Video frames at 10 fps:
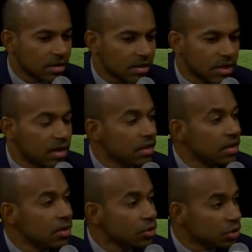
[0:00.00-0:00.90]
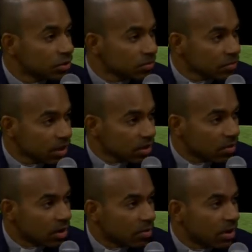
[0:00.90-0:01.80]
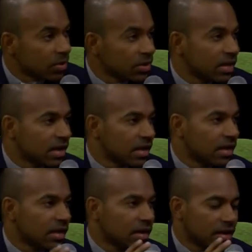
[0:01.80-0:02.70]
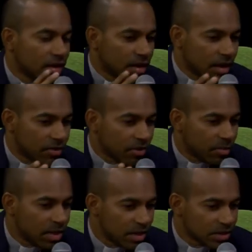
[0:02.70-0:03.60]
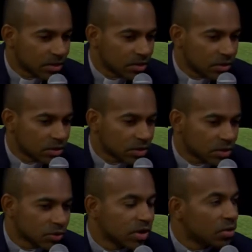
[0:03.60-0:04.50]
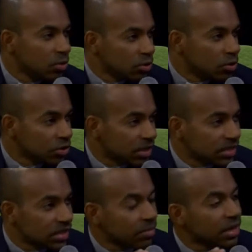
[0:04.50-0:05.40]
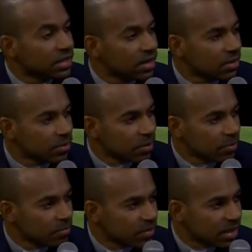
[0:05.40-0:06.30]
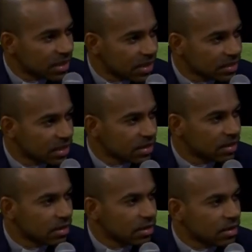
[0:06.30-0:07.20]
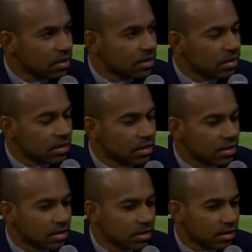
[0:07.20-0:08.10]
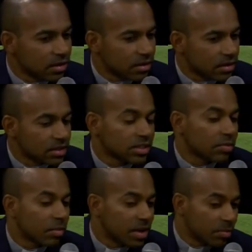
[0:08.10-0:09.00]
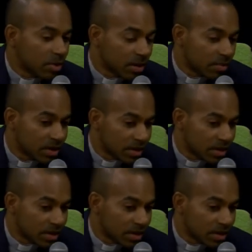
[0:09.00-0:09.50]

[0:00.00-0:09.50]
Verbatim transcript: tienen hijos, o a lo mejor ya hay familias donde los hijos son adultos, ya se han marchado de casa y, estas familias puedan